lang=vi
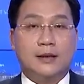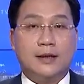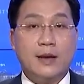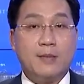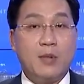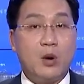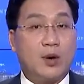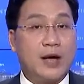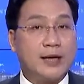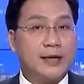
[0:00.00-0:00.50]

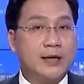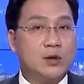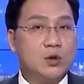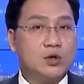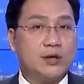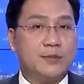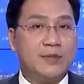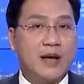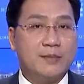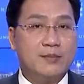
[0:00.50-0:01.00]
Năm học
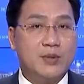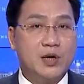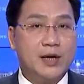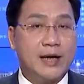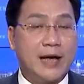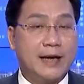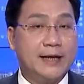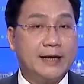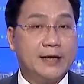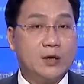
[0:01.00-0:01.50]

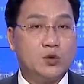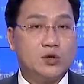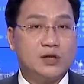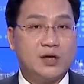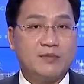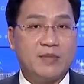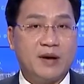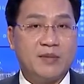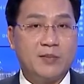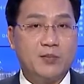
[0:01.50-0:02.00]

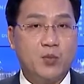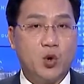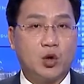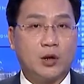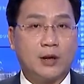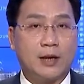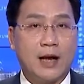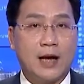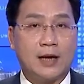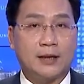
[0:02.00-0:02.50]
2020-2021
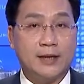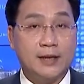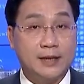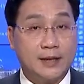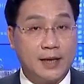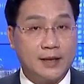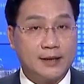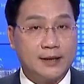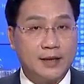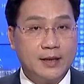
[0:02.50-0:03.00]
đang đến
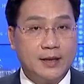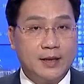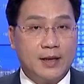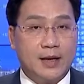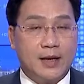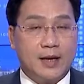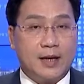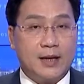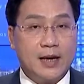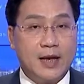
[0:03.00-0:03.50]
gần.
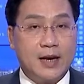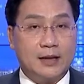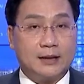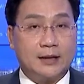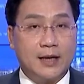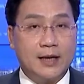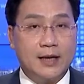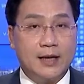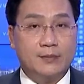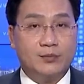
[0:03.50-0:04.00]
Đây là
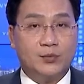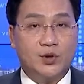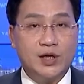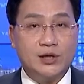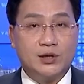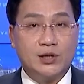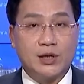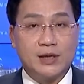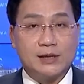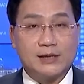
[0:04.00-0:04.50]
thời điểm thị
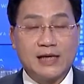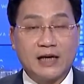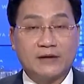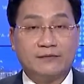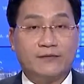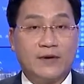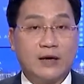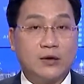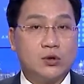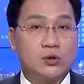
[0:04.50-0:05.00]
trường
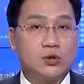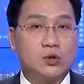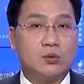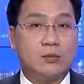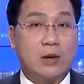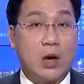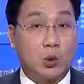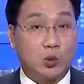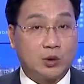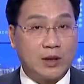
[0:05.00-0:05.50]
sách và đồ
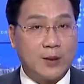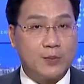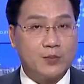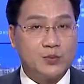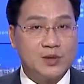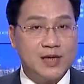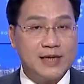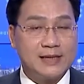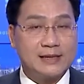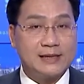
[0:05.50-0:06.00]
dùng học tập
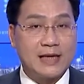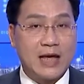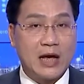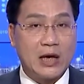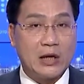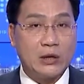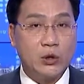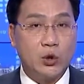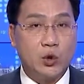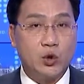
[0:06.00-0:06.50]
diễn
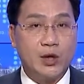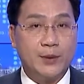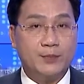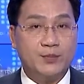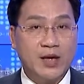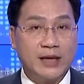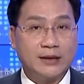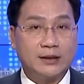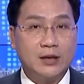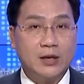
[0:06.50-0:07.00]
ra nhộn nhịp
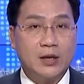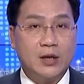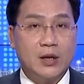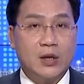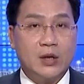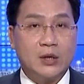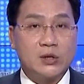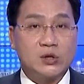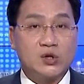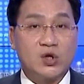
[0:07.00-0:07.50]
nhất.
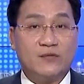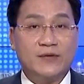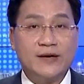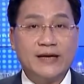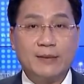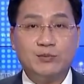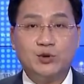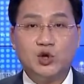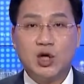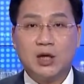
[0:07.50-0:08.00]
So với
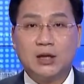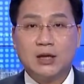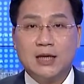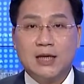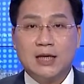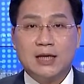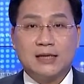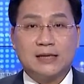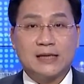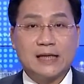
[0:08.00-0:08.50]
năm trước,
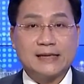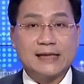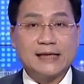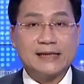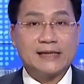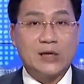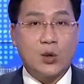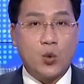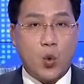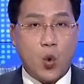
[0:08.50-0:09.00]
giá sách
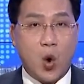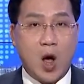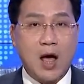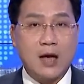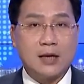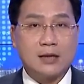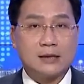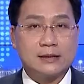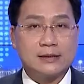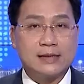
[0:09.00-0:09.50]
giáo
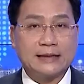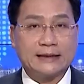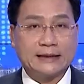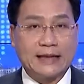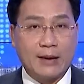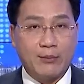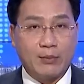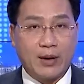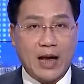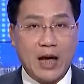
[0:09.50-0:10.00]
khoa, sách
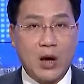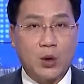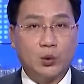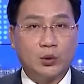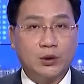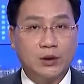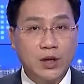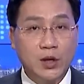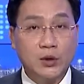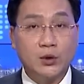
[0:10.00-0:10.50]
tham khảo
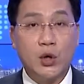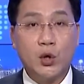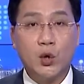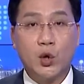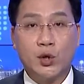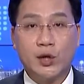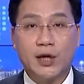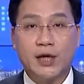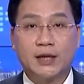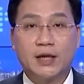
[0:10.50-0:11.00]
tương đối
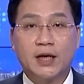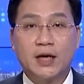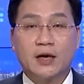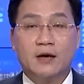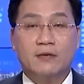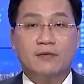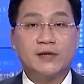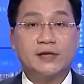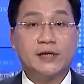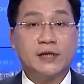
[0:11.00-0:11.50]
ổn định
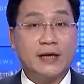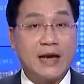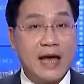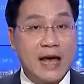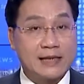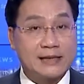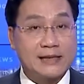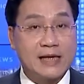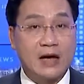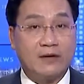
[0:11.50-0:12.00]
với sự
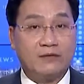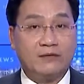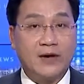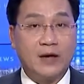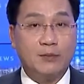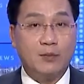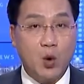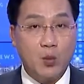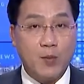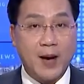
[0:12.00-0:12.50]
đa dạng về
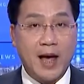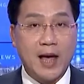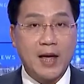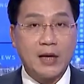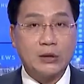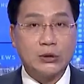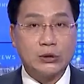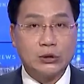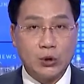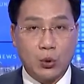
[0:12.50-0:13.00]
mẫu mã,
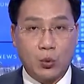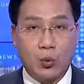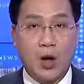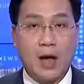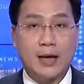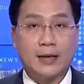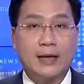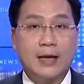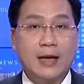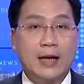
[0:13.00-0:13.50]
chủng
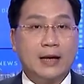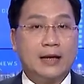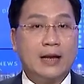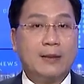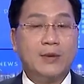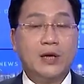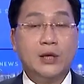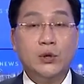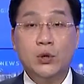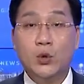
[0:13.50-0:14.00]
loại,
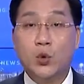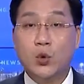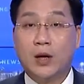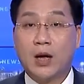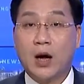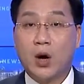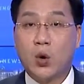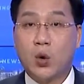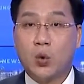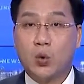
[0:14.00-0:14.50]
đáp ứng nhu
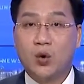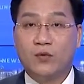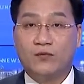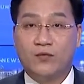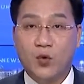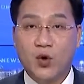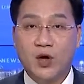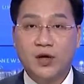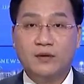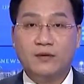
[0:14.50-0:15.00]
cầu của
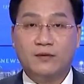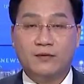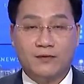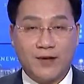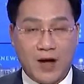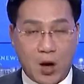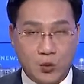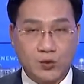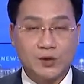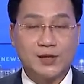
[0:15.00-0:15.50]
phụ huynh
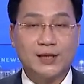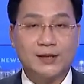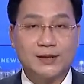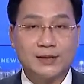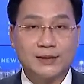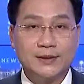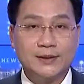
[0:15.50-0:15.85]
và học sinh.